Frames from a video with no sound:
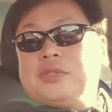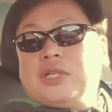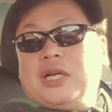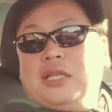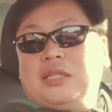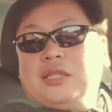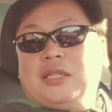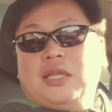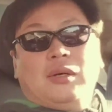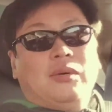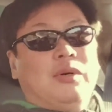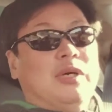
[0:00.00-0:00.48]

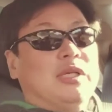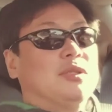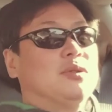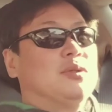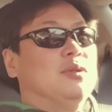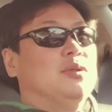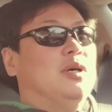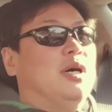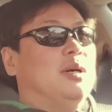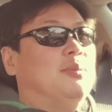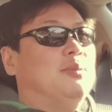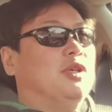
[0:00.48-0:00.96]
갔다
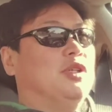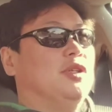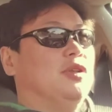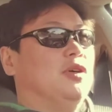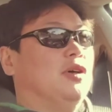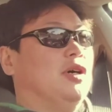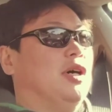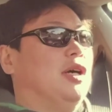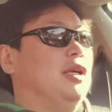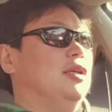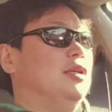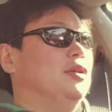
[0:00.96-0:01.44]
왔고 한번
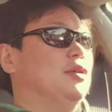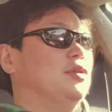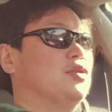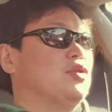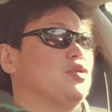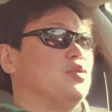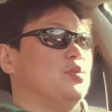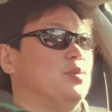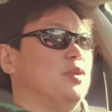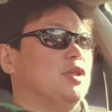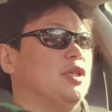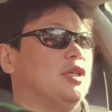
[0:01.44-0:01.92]
더 가려고
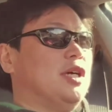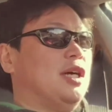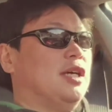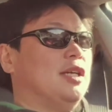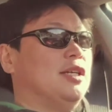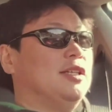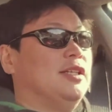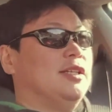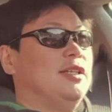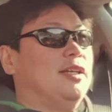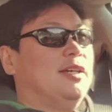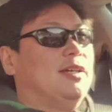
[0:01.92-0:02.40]
준비를
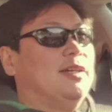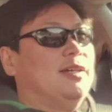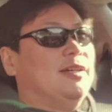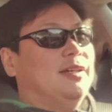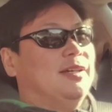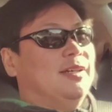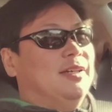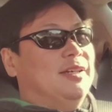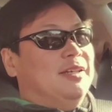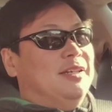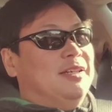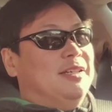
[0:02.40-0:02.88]
하는데
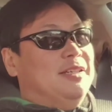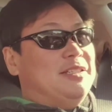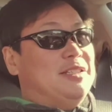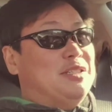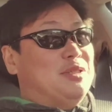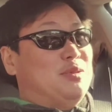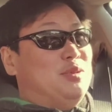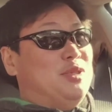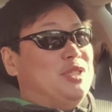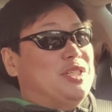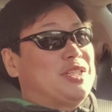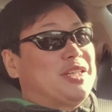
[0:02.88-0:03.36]
이
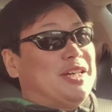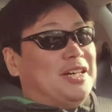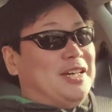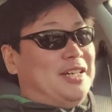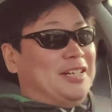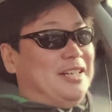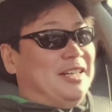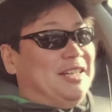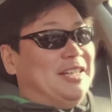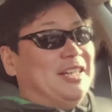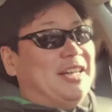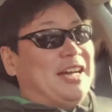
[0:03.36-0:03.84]

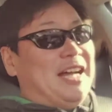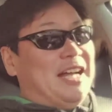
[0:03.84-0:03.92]
스위스카를 하나